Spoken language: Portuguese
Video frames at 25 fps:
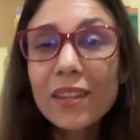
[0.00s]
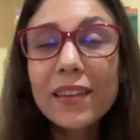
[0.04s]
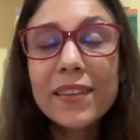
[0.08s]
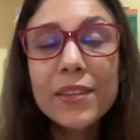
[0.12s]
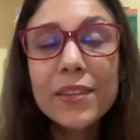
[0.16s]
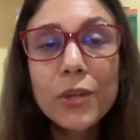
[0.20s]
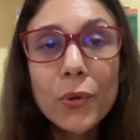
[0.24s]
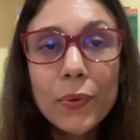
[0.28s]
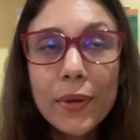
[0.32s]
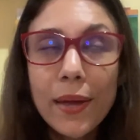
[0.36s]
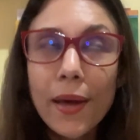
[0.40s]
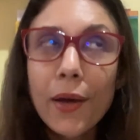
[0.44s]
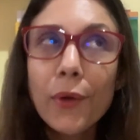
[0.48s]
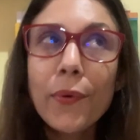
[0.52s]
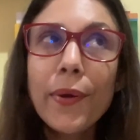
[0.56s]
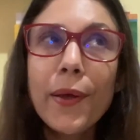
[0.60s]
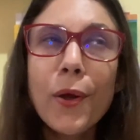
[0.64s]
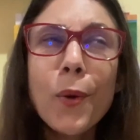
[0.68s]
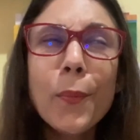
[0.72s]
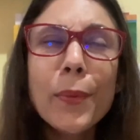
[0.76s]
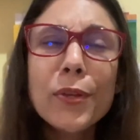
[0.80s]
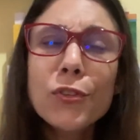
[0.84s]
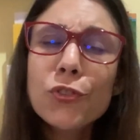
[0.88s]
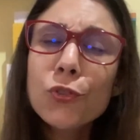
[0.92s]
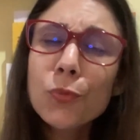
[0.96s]
E eu quero
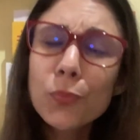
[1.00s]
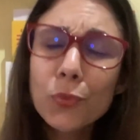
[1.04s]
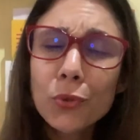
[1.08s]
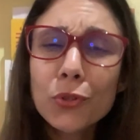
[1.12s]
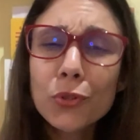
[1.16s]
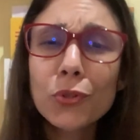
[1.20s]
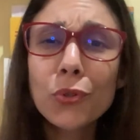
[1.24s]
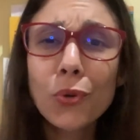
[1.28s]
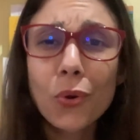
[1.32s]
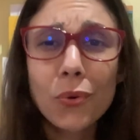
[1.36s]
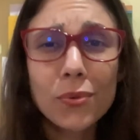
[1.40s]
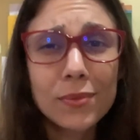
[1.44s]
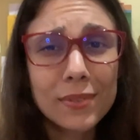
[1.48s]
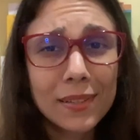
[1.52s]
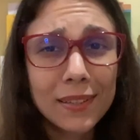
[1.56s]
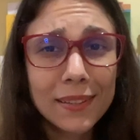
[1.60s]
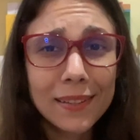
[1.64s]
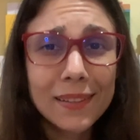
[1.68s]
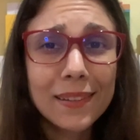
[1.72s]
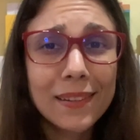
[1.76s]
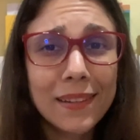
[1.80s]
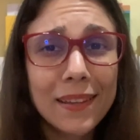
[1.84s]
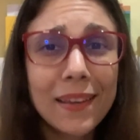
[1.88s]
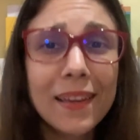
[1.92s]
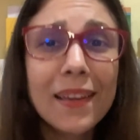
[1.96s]
realmente muito
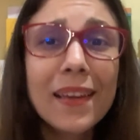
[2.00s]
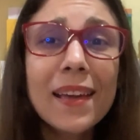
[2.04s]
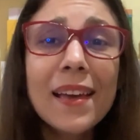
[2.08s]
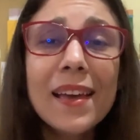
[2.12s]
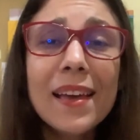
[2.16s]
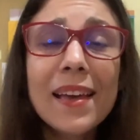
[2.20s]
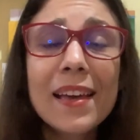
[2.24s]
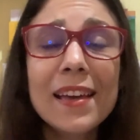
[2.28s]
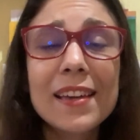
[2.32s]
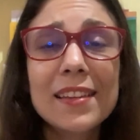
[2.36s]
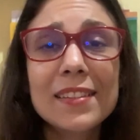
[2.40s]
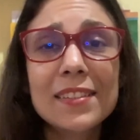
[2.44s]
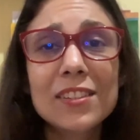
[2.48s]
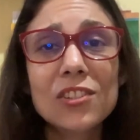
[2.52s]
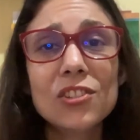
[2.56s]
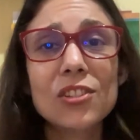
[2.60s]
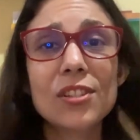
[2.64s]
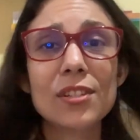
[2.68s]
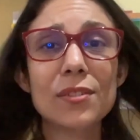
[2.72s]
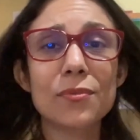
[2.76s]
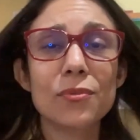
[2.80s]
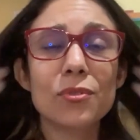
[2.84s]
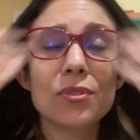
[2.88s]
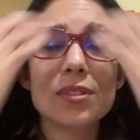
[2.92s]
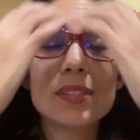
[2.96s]
conseguir ler esses
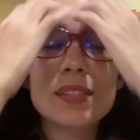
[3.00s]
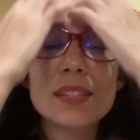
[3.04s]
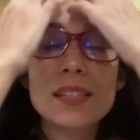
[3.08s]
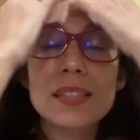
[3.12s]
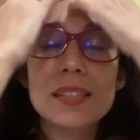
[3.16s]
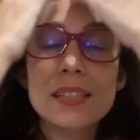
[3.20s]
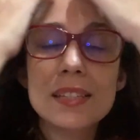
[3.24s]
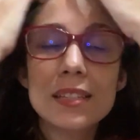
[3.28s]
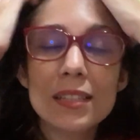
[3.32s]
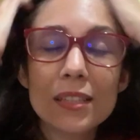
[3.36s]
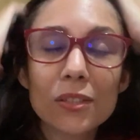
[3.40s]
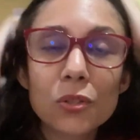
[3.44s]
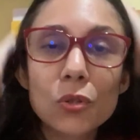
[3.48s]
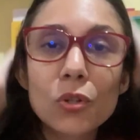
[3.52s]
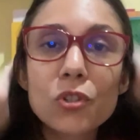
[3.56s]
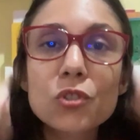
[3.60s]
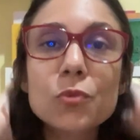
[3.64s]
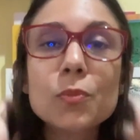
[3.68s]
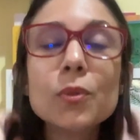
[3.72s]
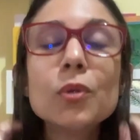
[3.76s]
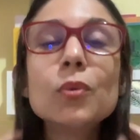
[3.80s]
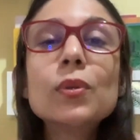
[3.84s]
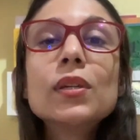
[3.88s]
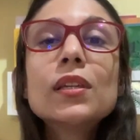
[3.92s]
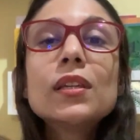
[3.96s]
livros em
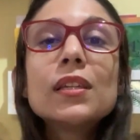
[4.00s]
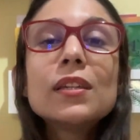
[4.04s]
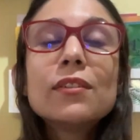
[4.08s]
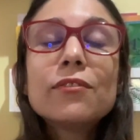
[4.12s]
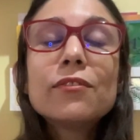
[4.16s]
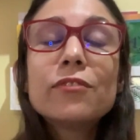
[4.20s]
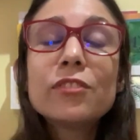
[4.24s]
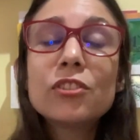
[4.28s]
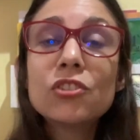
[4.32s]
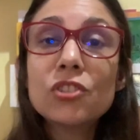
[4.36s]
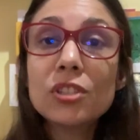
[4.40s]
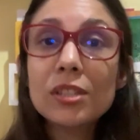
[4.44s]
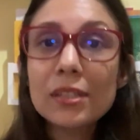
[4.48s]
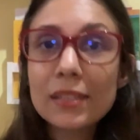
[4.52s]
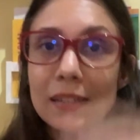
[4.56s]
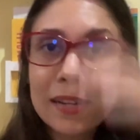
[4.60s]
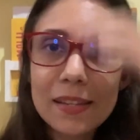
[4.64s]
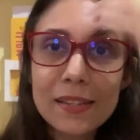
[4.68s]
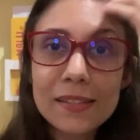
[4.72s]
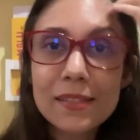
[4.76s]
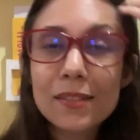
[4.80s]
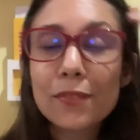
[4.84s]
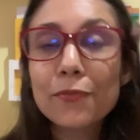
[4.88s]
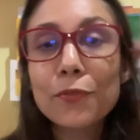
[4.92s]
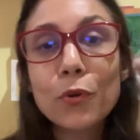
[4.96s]

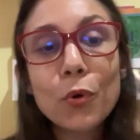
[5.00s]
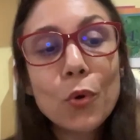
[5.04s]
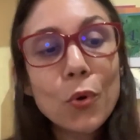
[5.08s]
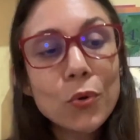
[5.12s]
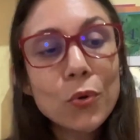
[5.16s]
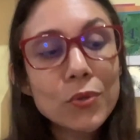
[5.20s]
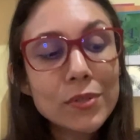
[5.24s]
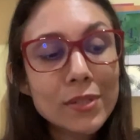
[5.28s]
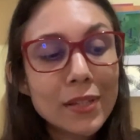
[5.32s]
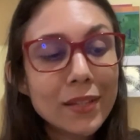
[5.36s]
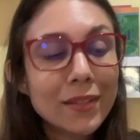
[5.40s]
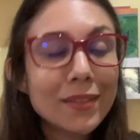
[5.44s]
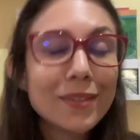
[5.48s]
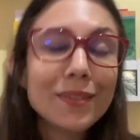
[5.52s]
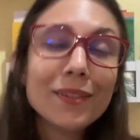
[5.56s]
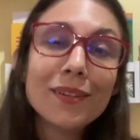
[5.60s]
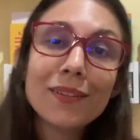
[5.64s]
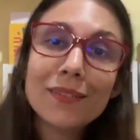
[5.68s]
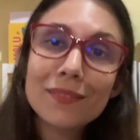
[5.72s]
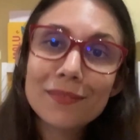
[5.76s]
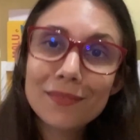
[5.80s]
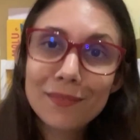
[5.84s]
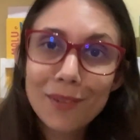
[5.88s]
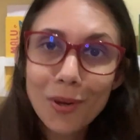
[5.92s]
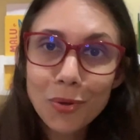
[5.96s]
2023. Se vou
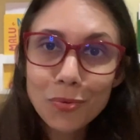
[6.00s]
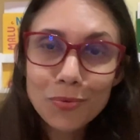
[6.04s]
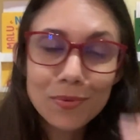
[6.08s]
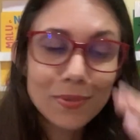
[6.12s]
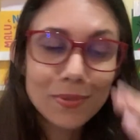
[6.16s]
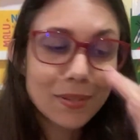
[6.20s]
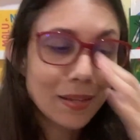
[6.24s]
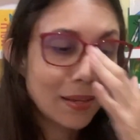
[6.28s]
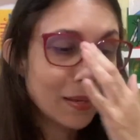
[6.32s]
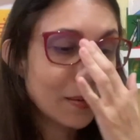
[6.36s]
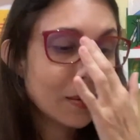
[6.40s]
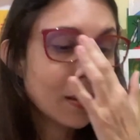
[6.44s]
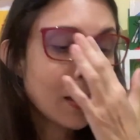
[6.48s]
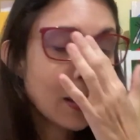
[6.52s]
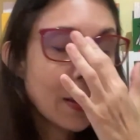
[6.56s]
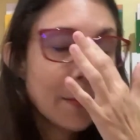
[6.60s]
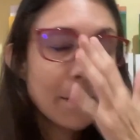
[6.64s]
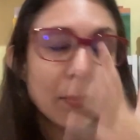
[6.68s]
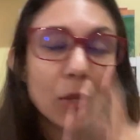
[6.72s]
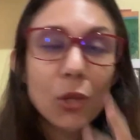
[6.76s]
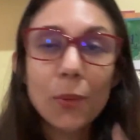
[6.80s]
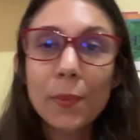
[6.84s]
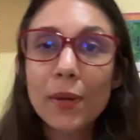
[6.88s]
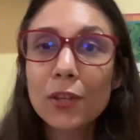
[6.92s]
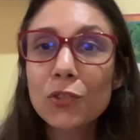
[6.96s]
conseguir, não sei.
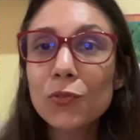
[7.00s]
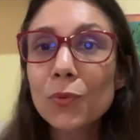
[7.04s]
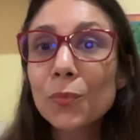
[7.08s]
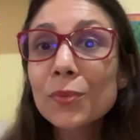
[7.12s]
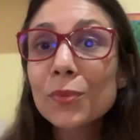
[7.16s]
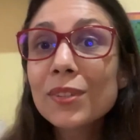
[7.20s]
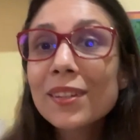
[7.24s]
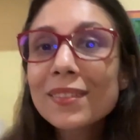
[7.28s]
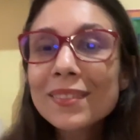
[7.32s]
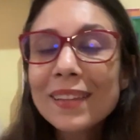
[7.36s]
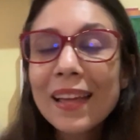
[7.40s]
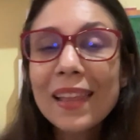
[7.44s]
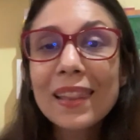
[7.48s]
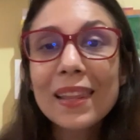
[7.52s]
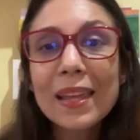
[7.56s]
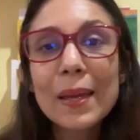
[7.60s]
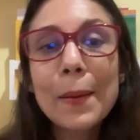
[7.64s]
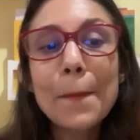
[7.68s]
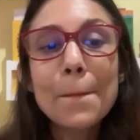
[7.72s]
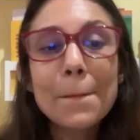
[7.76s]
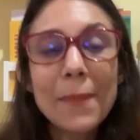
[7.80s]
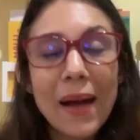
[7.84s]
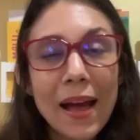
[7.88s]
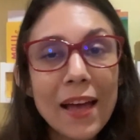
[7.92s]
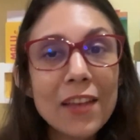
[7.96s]
Pelo menos vamos tentar
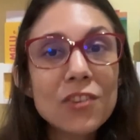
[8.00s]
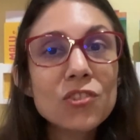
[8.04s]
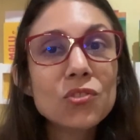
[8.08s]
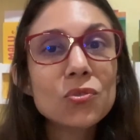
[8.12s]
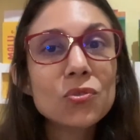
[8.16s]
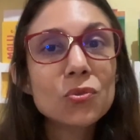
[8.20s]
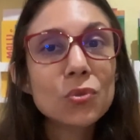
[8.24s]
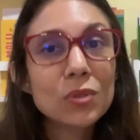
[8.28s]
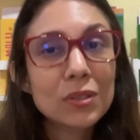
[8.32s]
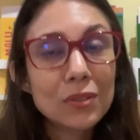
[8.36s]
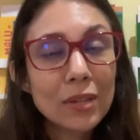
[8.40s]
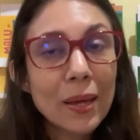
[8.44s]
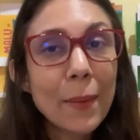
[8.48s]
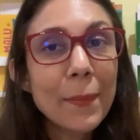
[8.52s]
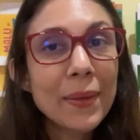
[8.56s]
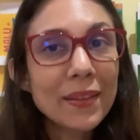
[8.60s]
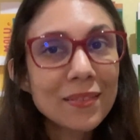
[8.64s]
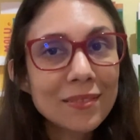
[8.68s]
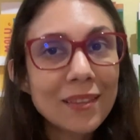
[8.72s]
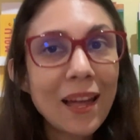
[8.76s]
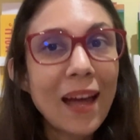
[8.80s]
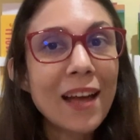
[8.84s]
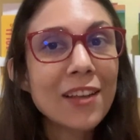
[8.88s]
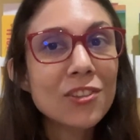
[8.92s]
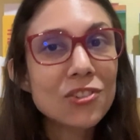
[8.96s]
ler mais do que a
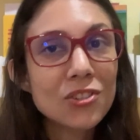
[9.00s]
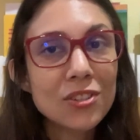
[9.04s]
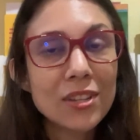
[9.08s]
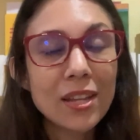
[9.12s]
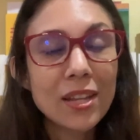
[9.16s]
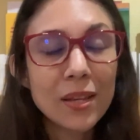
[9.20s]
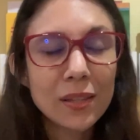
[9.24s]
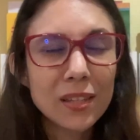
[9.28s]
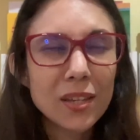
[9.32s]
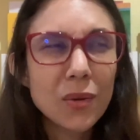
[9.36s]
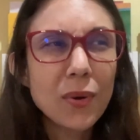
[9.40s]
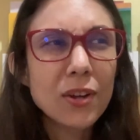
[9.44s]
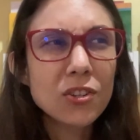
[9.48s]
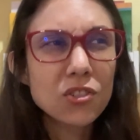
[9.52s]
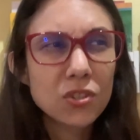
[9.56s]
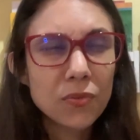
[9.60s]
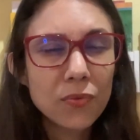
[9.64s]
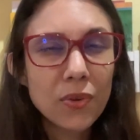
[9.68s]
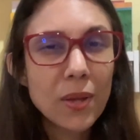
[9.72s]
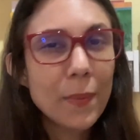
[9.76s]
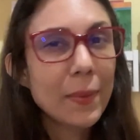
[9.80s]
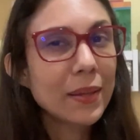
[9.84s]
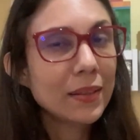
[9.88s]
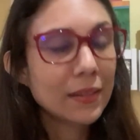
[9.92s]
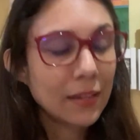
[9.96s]
metade, né? Que eu acho que
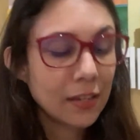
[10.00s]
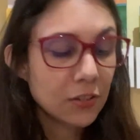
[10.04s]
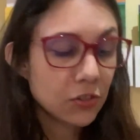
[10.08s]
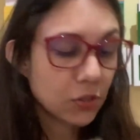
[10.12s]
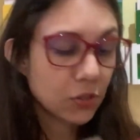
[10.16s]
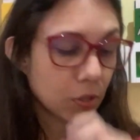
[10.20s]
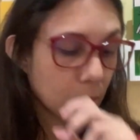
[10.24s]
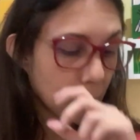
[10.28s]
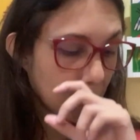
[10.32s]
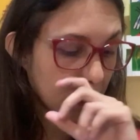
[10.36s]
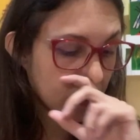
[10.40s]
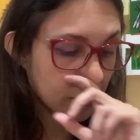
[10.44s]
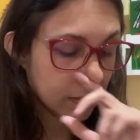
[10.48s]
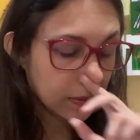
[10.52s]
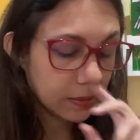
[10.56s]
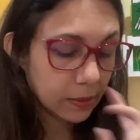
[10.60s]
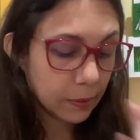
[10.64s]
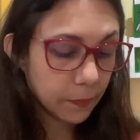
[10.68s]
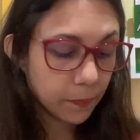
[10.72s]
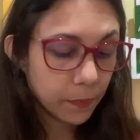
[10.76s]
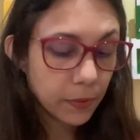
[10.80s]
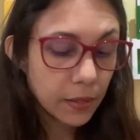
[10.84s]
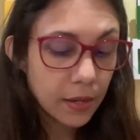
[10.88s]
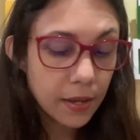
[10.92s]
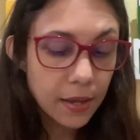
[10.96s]
foi a metade que eu li, sim.